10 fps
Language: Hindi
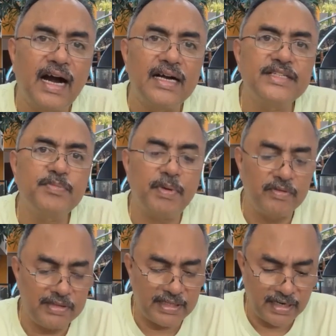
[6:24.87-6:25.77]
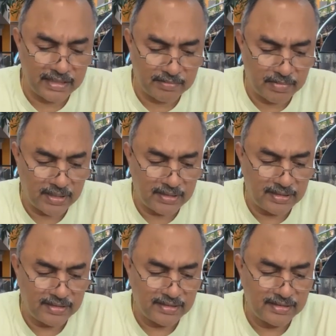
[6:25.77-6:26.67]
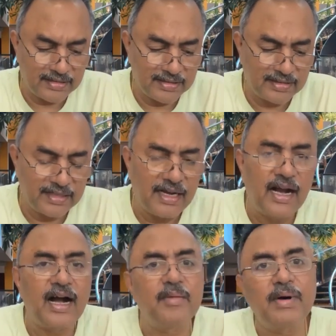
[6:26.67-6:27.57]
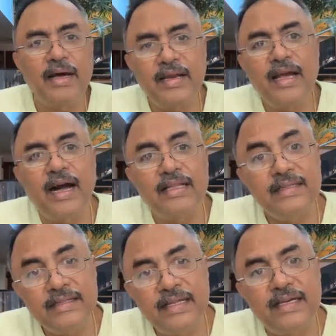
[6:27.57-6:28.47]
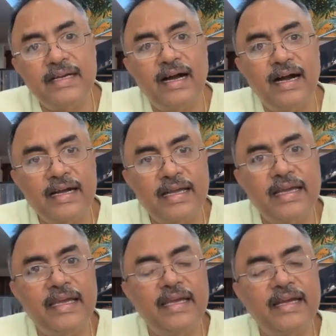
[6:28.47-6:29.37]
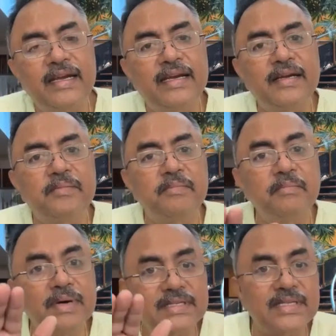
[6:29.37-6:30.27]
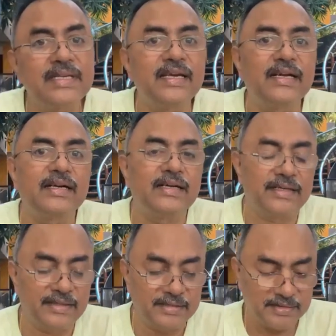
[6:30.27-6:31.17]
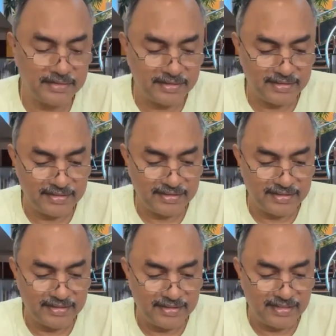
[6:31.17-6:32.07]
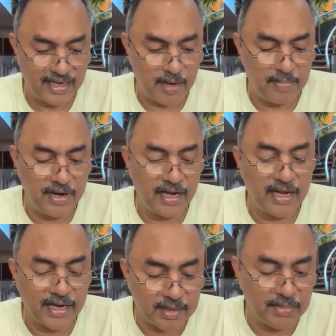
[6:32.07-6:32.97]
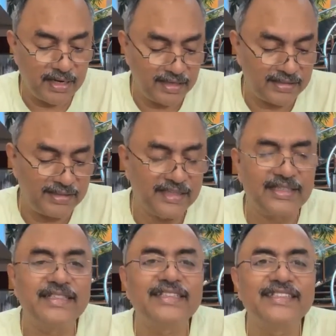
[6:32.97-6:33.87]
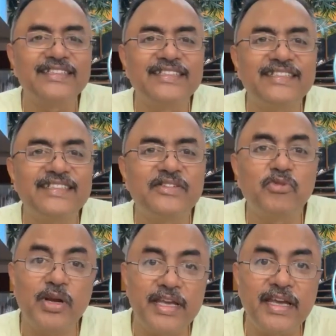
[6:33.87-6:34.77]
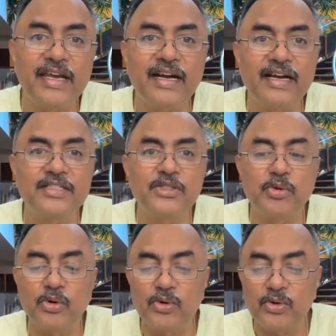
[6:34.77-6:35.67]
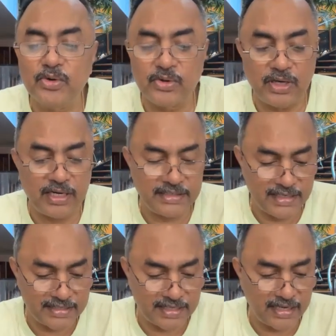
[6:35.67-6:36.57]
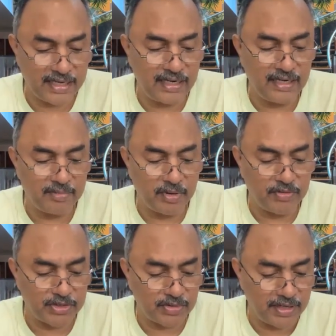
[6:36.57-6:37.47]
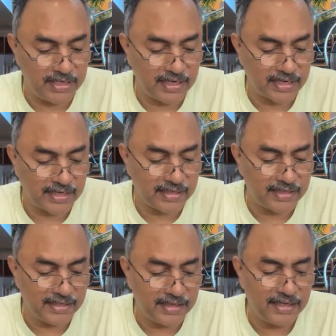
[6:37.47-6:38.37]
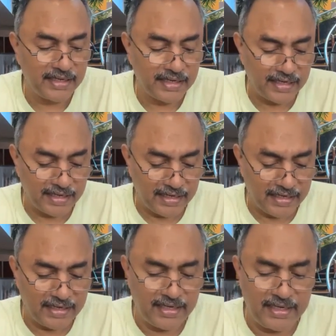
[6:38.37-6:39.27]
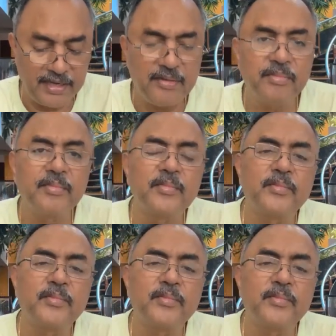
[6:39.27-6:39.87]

आज पवित्र आत्मा हमारे अंदर आके बस गया है अपना घर बना दिया है वही है आज वो आज ऐसे के भविष्यवाणी कर रहा है कि